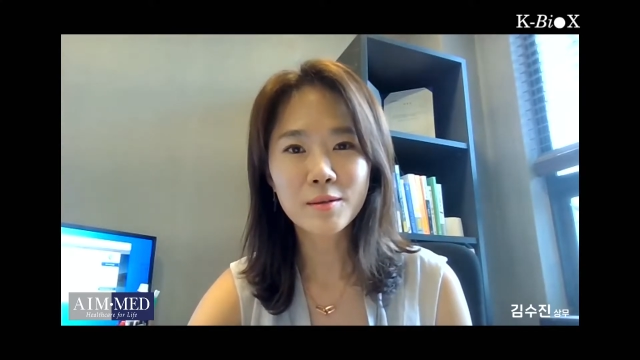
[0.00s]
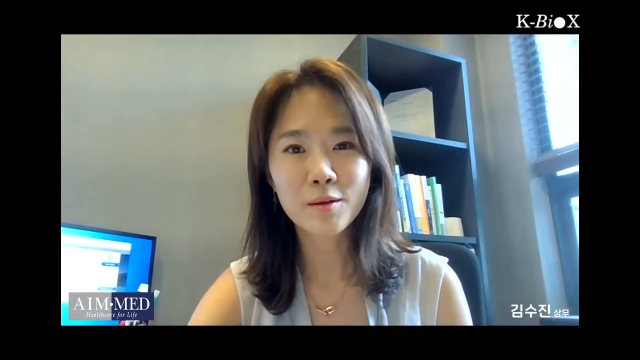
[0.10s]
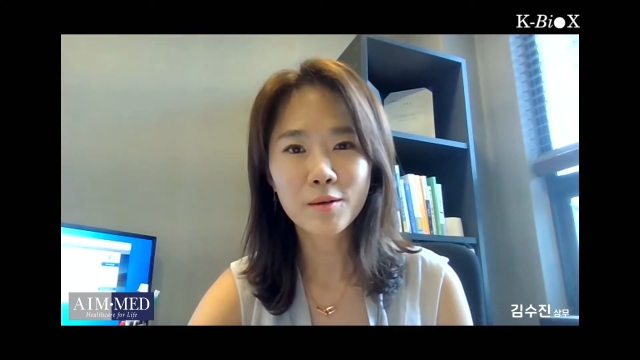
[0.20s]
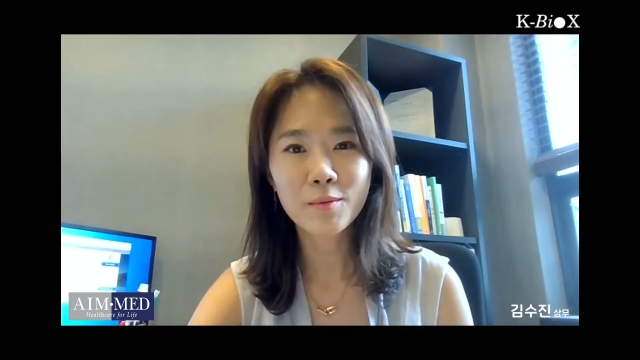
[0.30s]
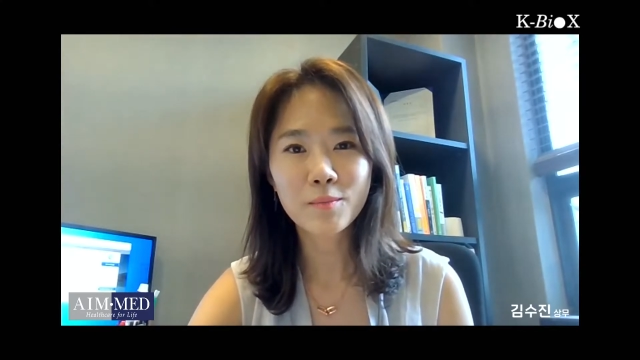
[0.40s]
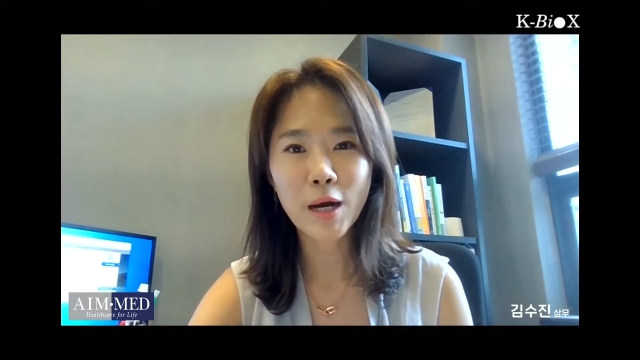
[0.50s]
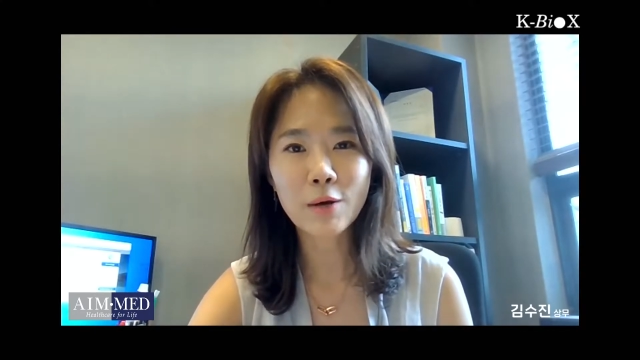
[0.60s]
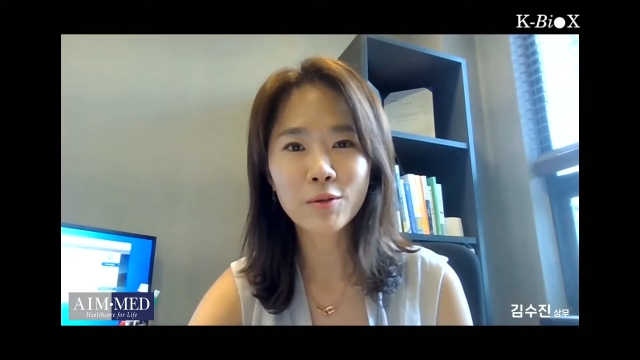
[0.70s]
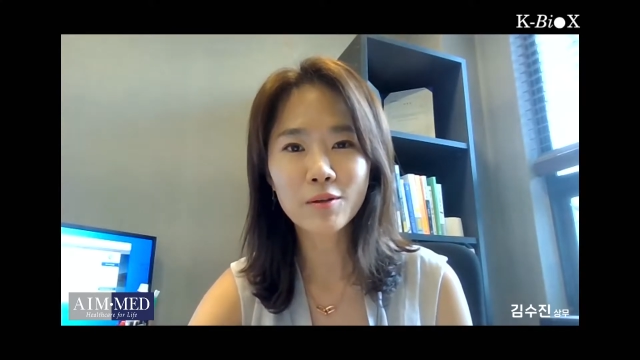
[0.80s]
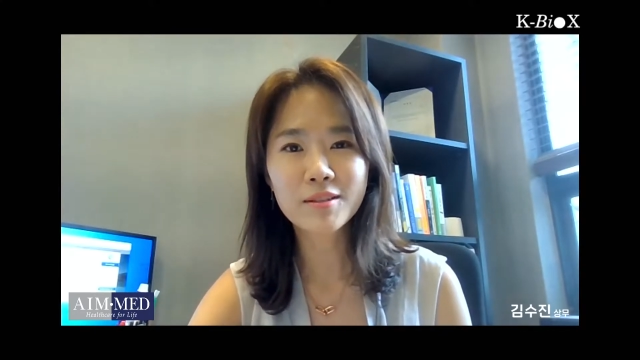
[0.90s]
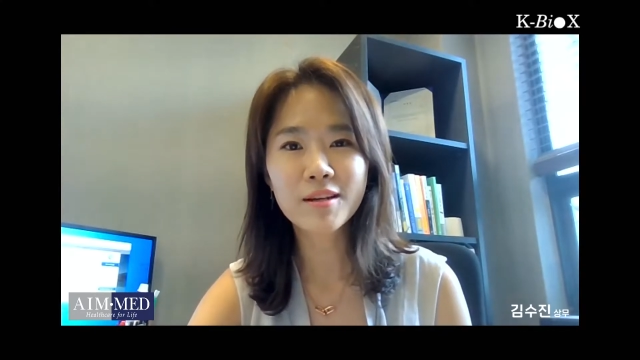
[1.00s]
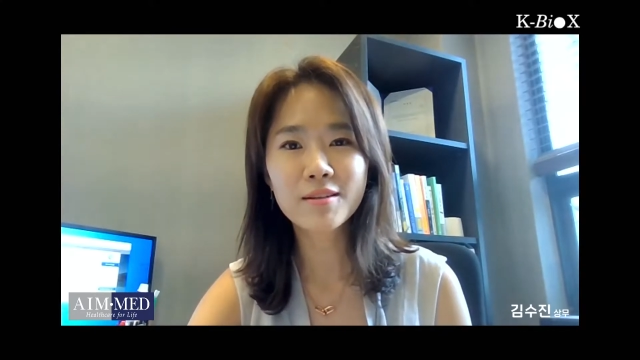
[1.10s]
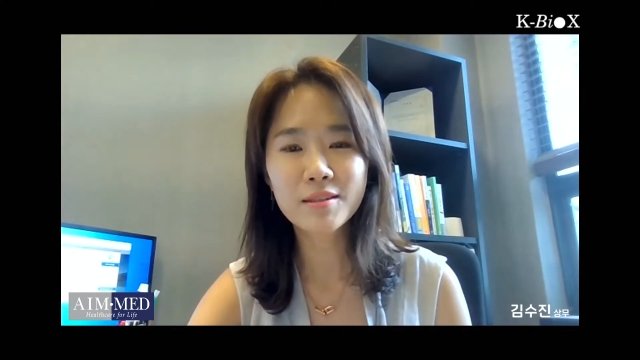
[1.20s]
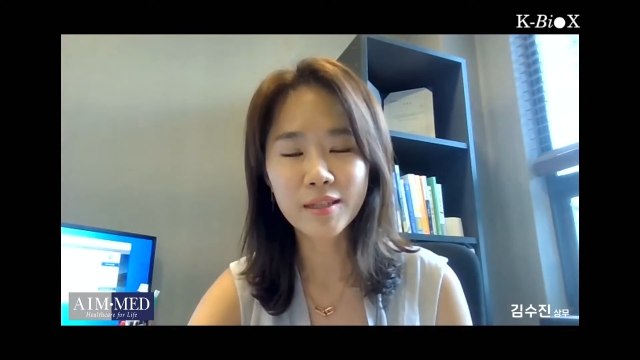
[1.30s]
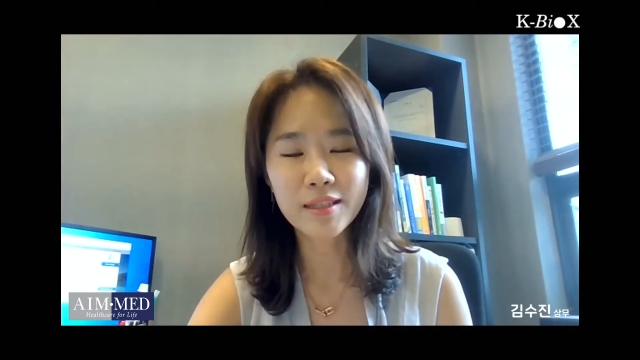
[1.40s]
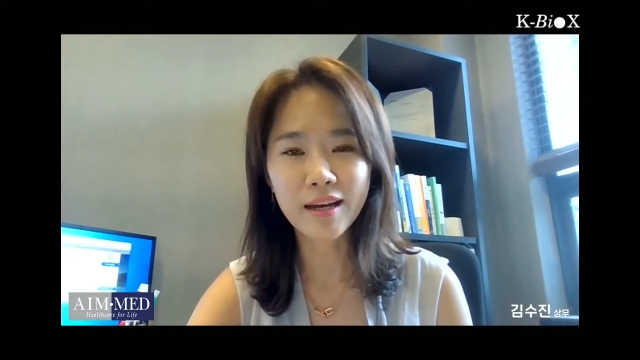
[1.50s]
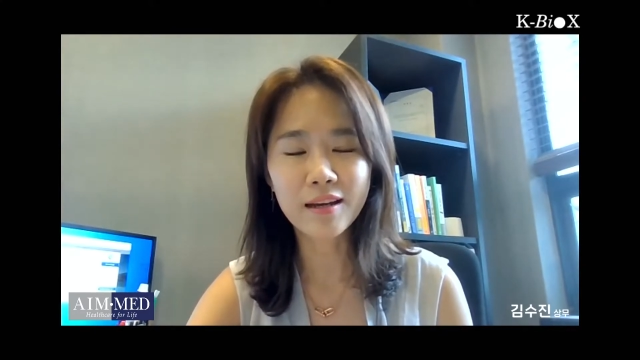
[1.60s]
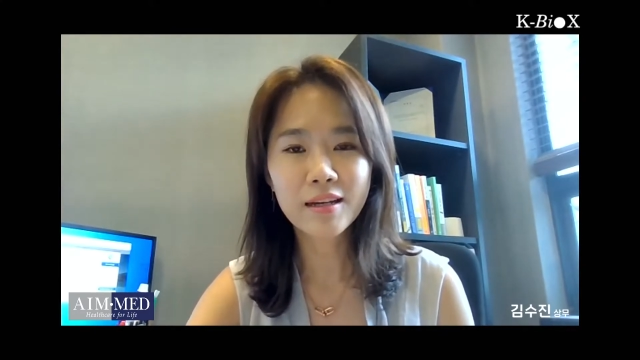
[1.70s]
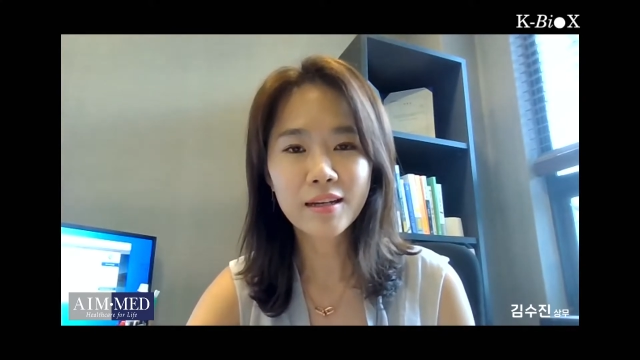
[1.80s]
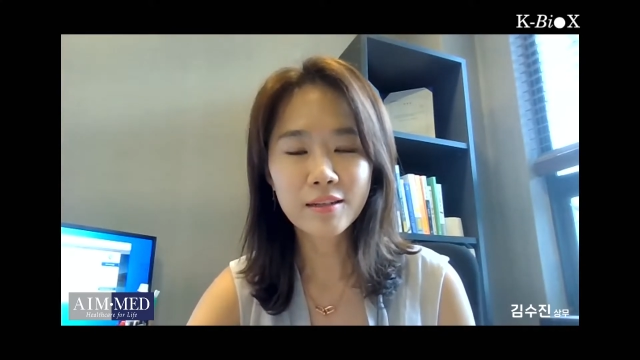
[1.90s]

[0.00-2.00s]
어, 봐오던 의사였습니다.